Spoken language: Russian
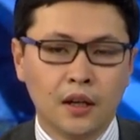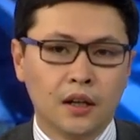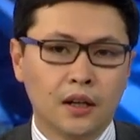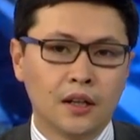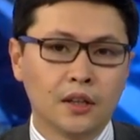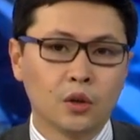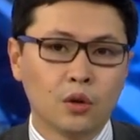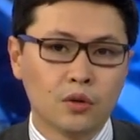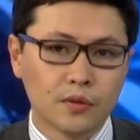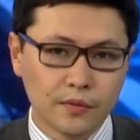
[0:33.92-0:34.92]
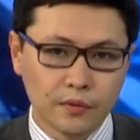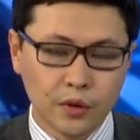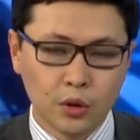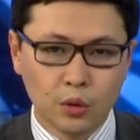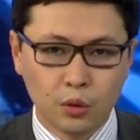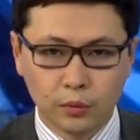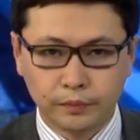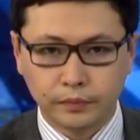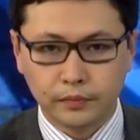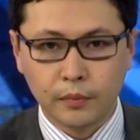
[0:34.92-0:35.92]
А, но ввиду
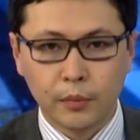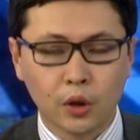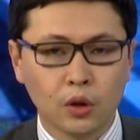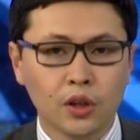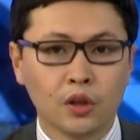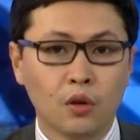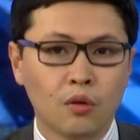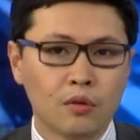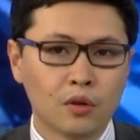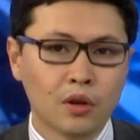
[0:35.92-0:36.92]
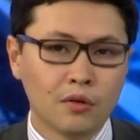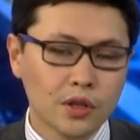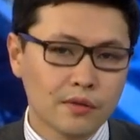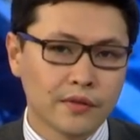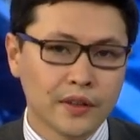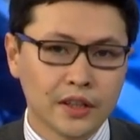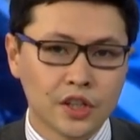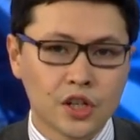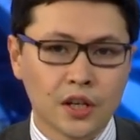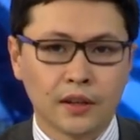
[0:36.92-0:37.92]
прихода нового руководства в
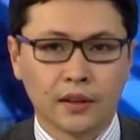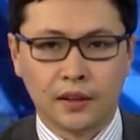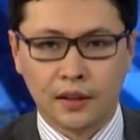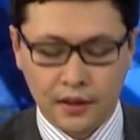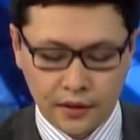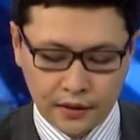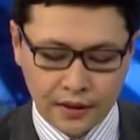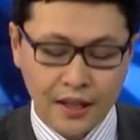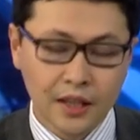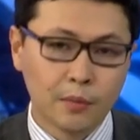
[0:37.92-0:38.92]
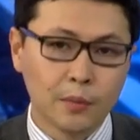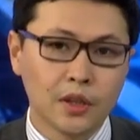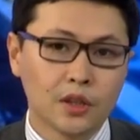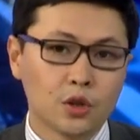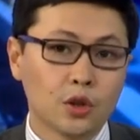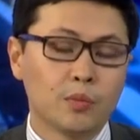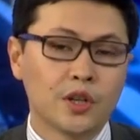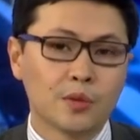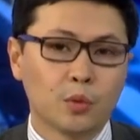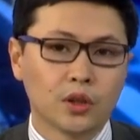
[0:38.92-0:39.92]
КТЖ а, на данный момент идет
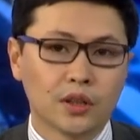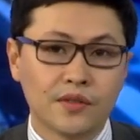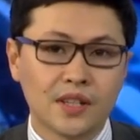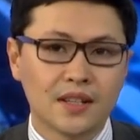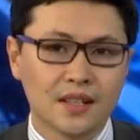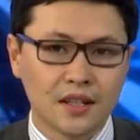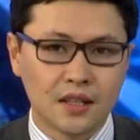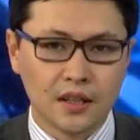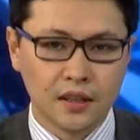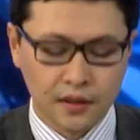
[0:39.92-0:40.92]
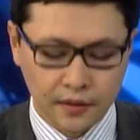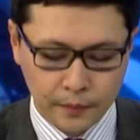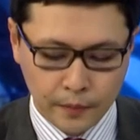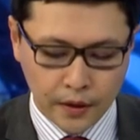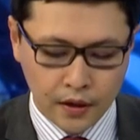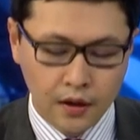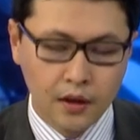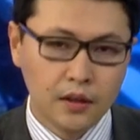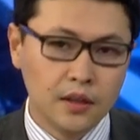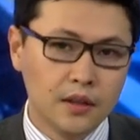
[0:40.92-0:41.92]
пересмотр всей стратегии.
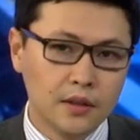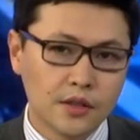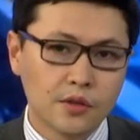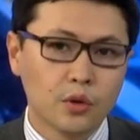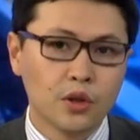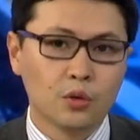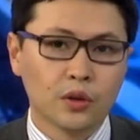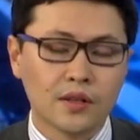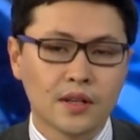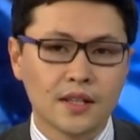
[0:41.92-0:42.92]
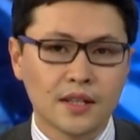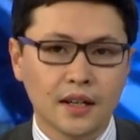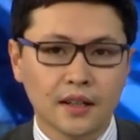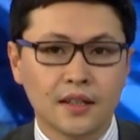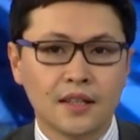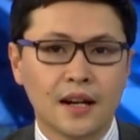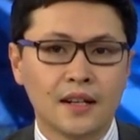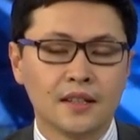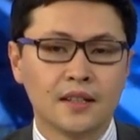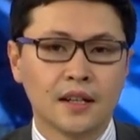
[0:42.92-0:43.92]
И сегодня у нас в гостях
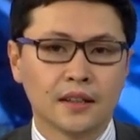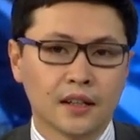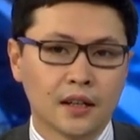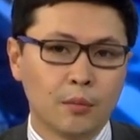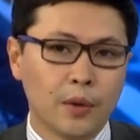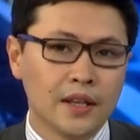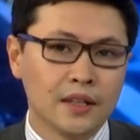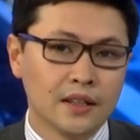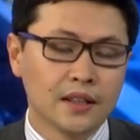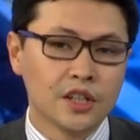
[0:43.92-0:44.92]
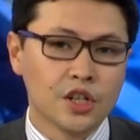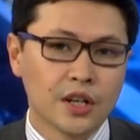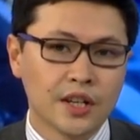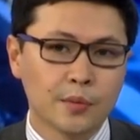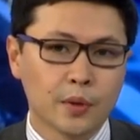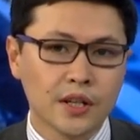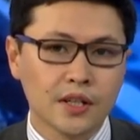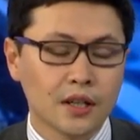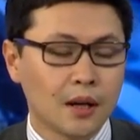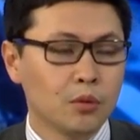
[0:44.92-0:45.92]
генеральный директор компании КТЖ
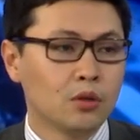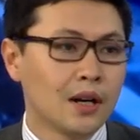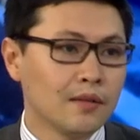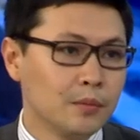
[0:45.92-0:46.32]
«Экспресс» Абдулаев